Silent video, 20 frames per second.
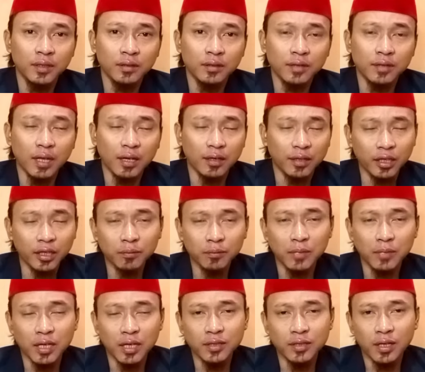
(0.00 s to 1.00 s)
Target
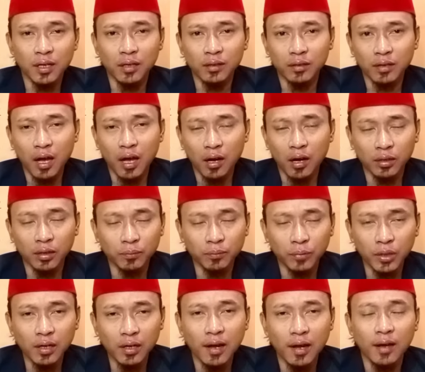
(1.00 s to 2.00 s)
merasakan kangen
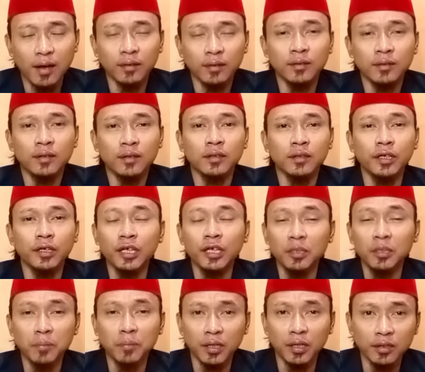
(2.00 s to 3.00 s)
berat,
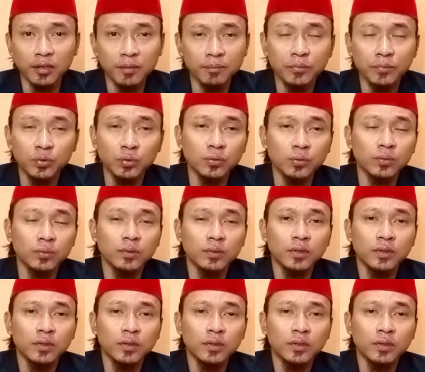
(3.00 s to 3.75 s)
ingin bertemu,